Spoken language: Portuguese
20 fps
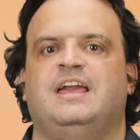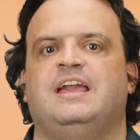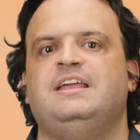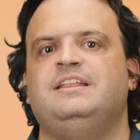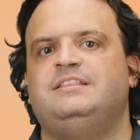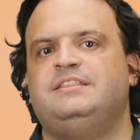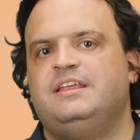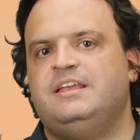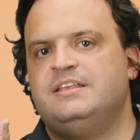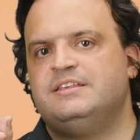a
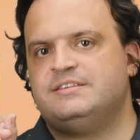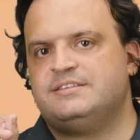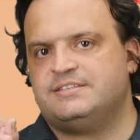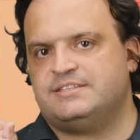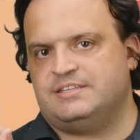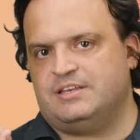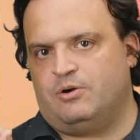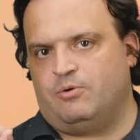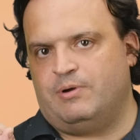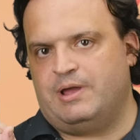
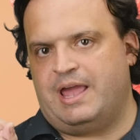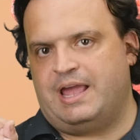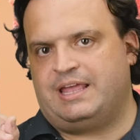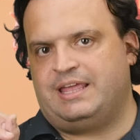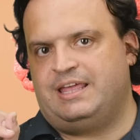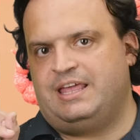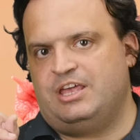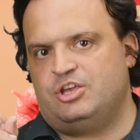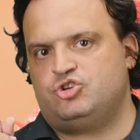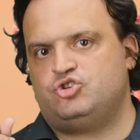intenção é
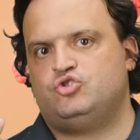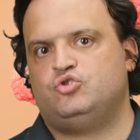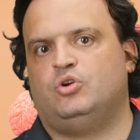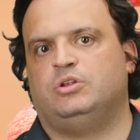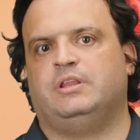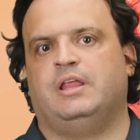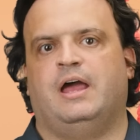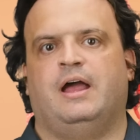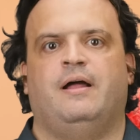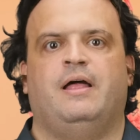
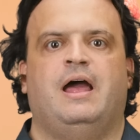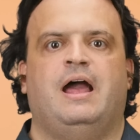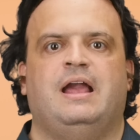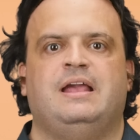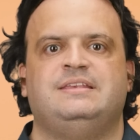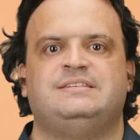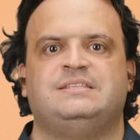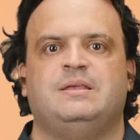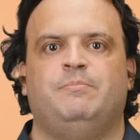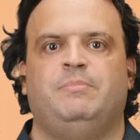questionar a
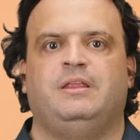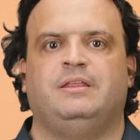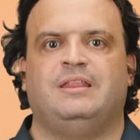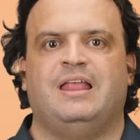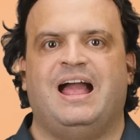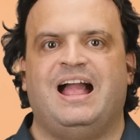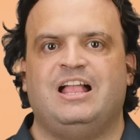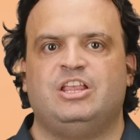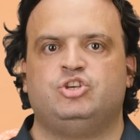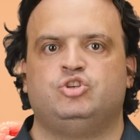
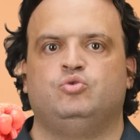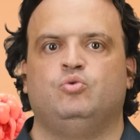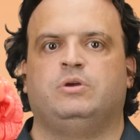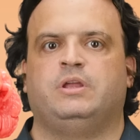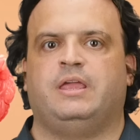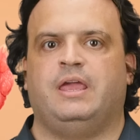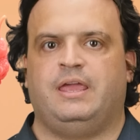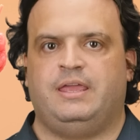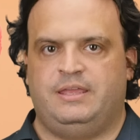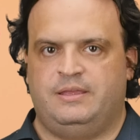estabilidade do
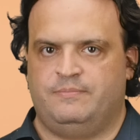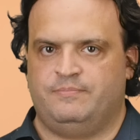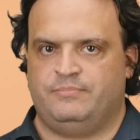QI,